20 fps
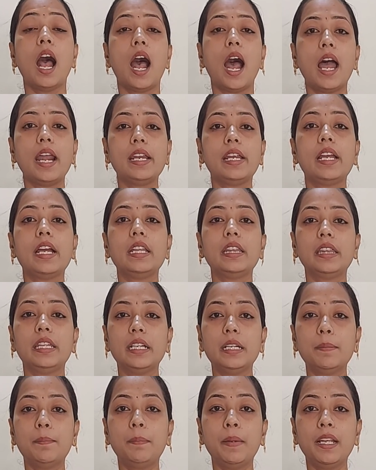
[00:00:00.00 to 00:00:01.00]
హారిక
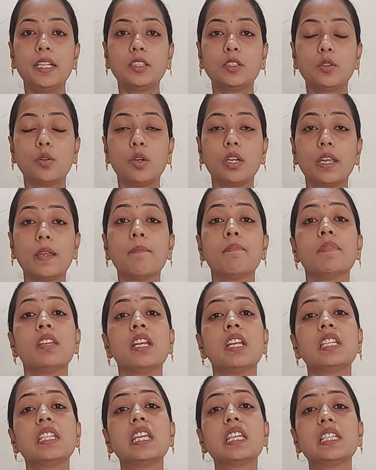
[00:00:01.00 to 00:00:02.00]
థర్డ్ ప్లేస్లోని
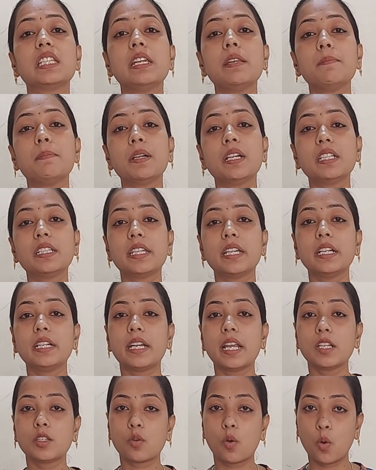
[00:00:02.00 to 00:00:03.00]
సిక్స్టీన్
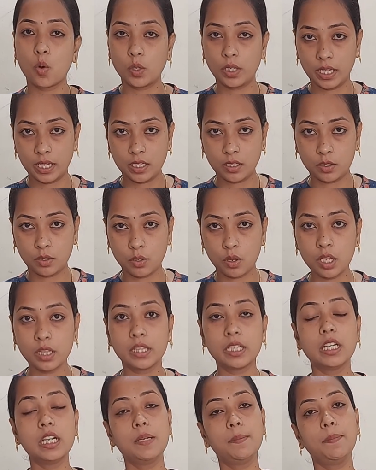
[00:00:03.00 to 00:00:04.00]
పర్సెంటేజ్ ఓటింగ్స్తో
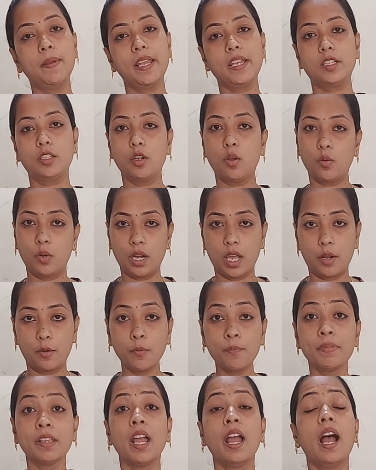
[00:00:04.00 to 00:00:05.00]
థర్డ్ ప్లేస్లో
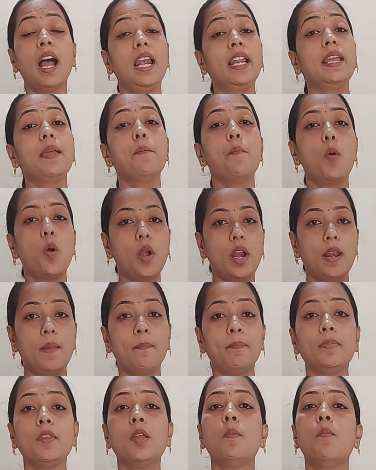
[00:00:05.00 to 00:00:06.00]
ఉన్నారు అలాగే
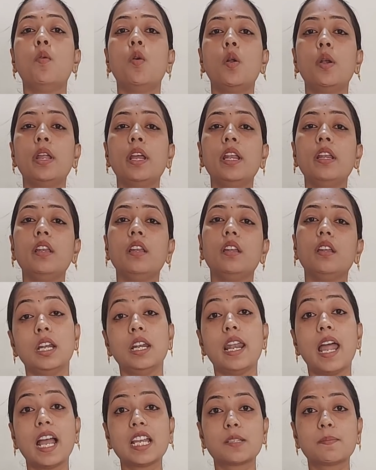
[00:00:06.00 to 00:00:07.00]
మోనల్ మోనల్
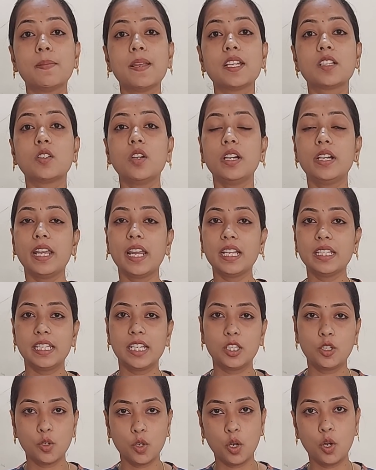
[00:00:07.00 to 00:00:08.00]
లాస్ట్ ప్లేస్లో
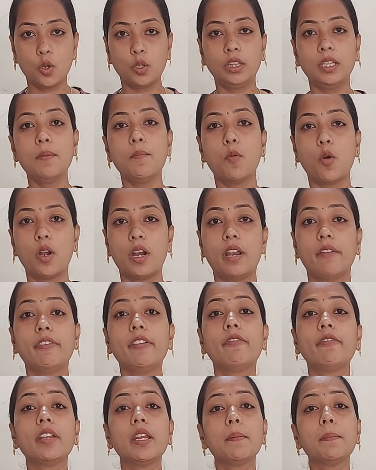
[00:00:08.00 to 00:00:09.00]
డేంజర్ జోన్లో ఉంది మోనల్
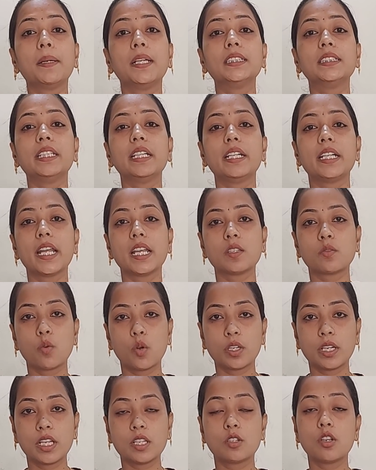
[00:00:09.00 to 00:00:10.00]
ఫిఫ్టీన్ పర్సెంటేజ్
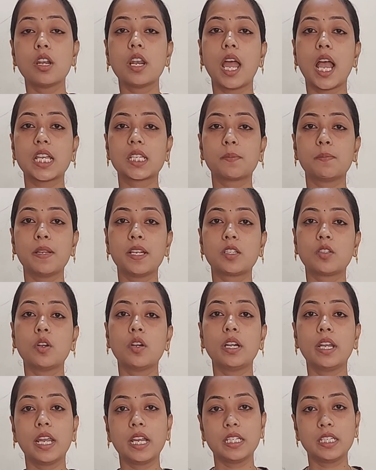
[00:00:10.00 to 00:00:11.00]
ఓటింగ్స్తో లాస్ట్
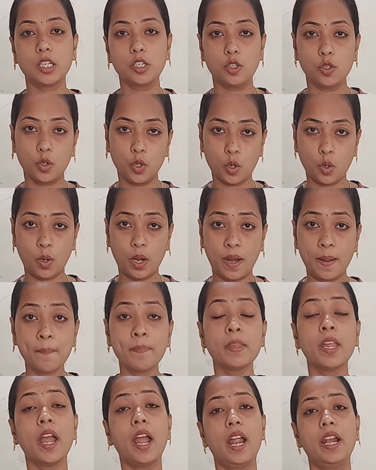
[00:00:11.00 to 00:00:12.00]
ప్లేస్లో డేంజర్ జోన్లో ఉన్నారు
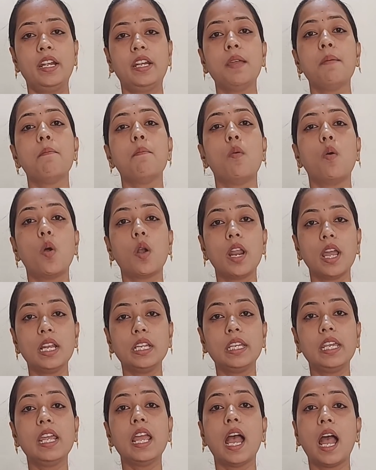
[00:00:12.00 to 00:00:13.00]
అంటే
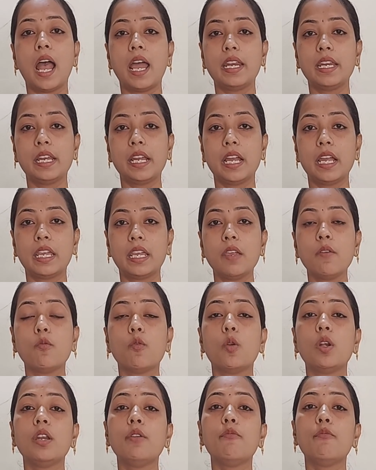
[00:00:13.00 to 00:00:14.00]
మోనల్కి హారికకి
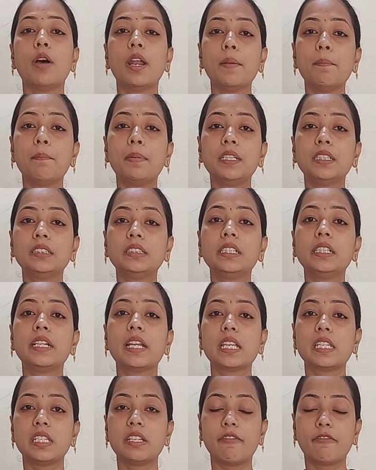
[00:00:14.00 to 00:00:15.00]
ఓన్లీ వన్
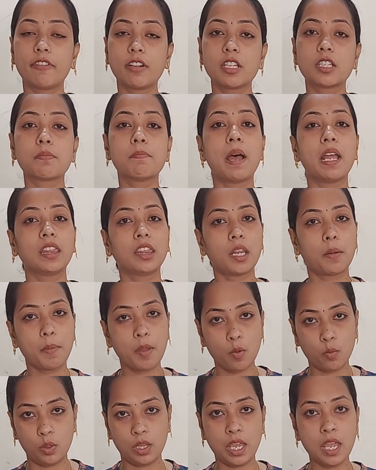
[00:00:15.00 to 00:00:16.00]
పర్సెంటేజ్ డిఫరెన్స్
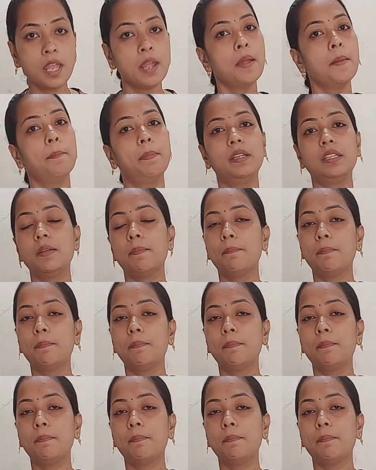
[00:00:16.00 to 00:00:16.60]
మాత్రమే ఉంది పెద్ద